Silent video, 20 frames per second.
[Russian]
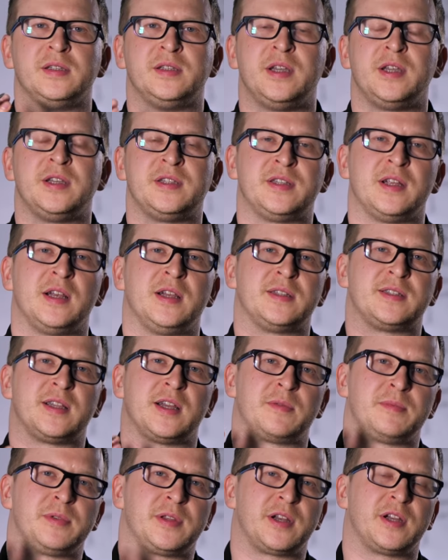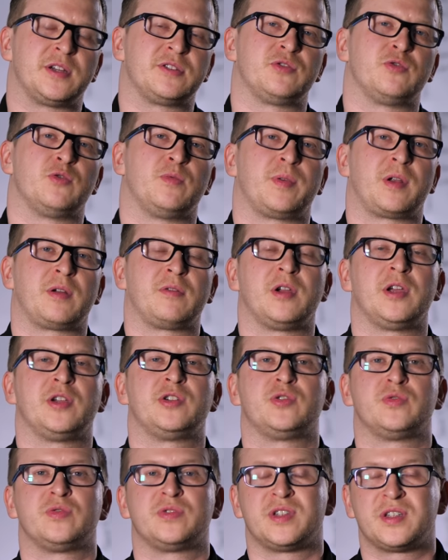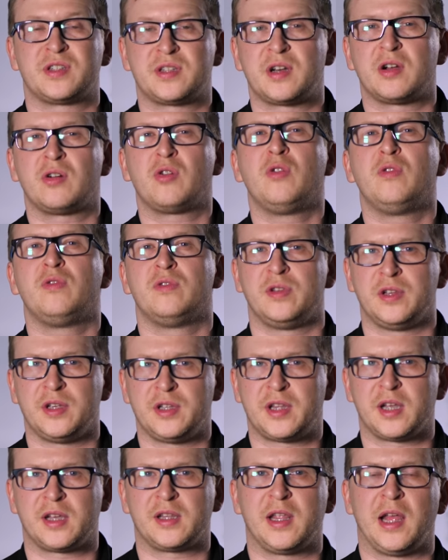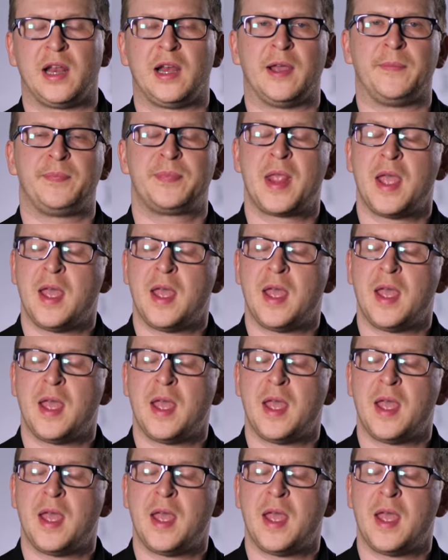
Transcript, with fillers: деятельность арбитражного управляющего застрахована и так далее.